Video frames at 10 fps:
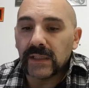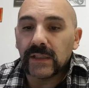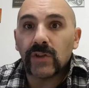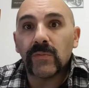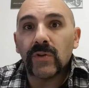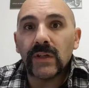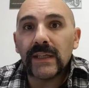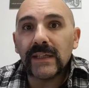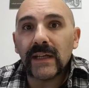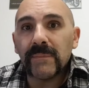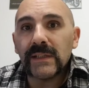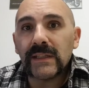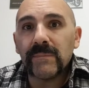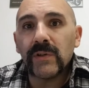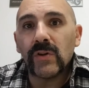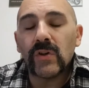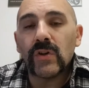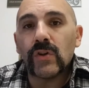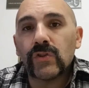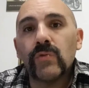Y como les dije al principio,
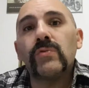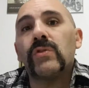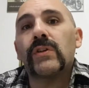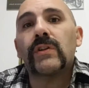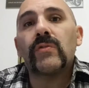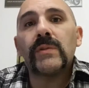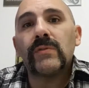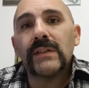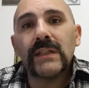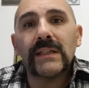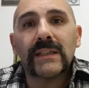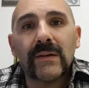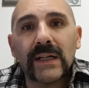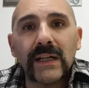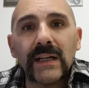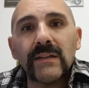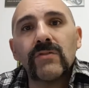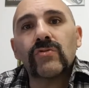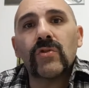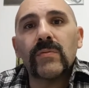lo segundo que recomiendo hacer es trabajar
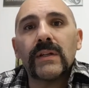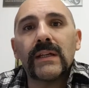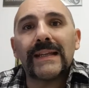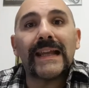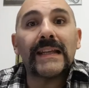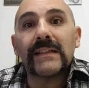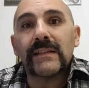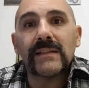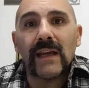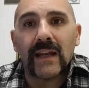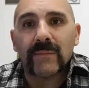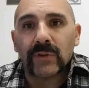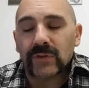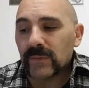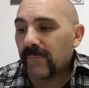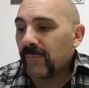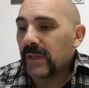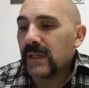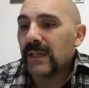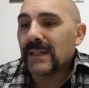sobre la electricidad de la moto
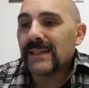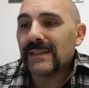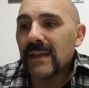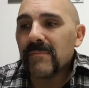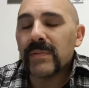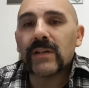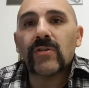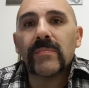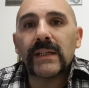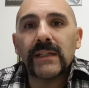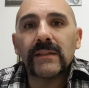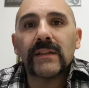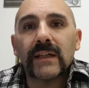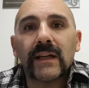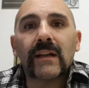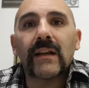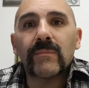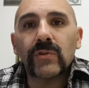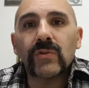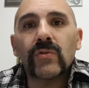siempre es conveniente dejar la
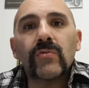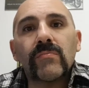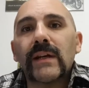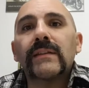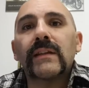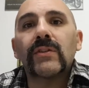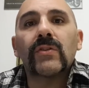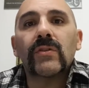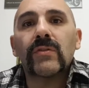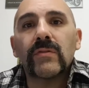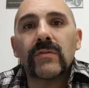moto con un mantenedor